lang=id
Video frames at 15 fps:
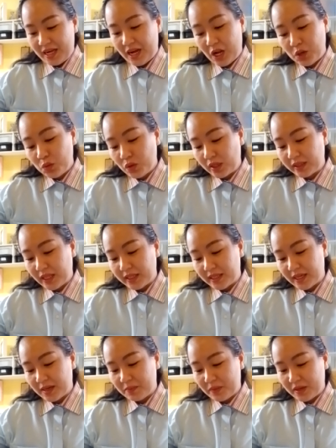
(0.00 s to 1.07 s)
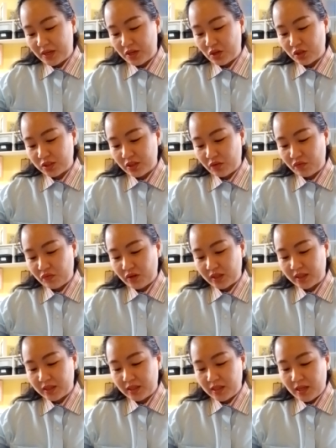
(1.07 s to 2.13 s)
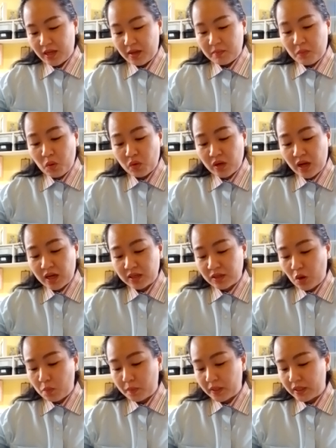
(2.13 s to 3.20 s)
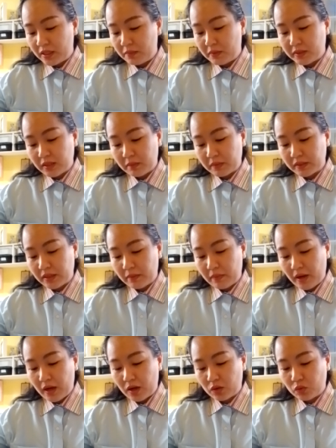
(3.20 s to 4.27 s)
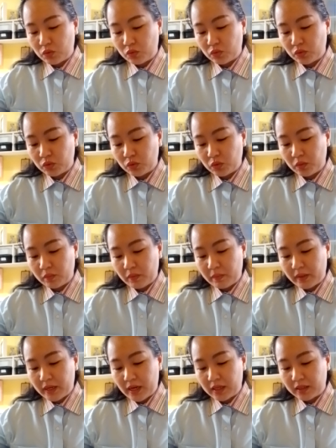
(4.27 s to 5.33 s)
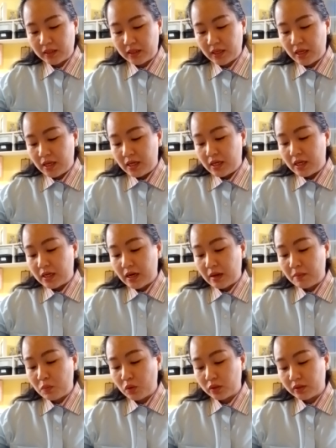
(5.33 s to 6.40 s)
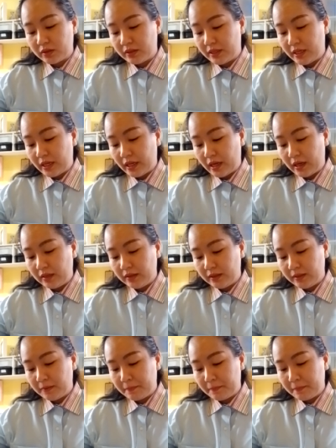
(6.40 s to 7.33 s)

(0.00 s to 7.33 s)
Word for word: Lalu katanya kepada Yosafat, "Maukah engkau pergi bersama-sama aku untuk memerangi Ramot Gilead?"